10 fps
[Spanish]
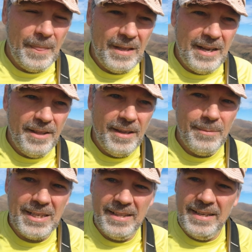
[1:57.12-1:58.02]
cada vez hay
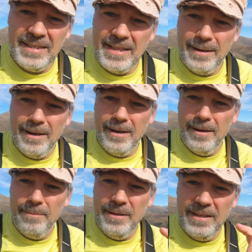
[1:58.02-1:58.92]
más gente que
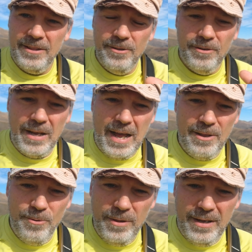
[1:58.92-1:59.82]
está pidiendo
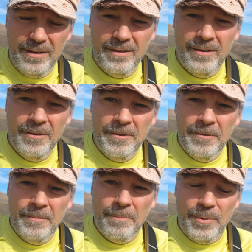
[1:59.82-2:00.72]
ayuda,
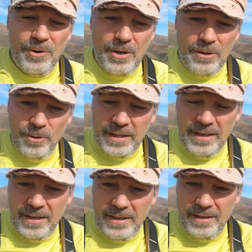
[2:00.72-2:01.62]
pero ayuda
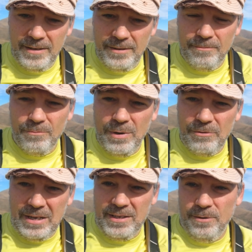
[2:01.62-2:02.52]
de
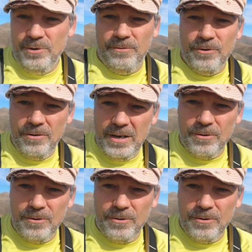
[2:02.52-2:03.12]
casi como si fuera una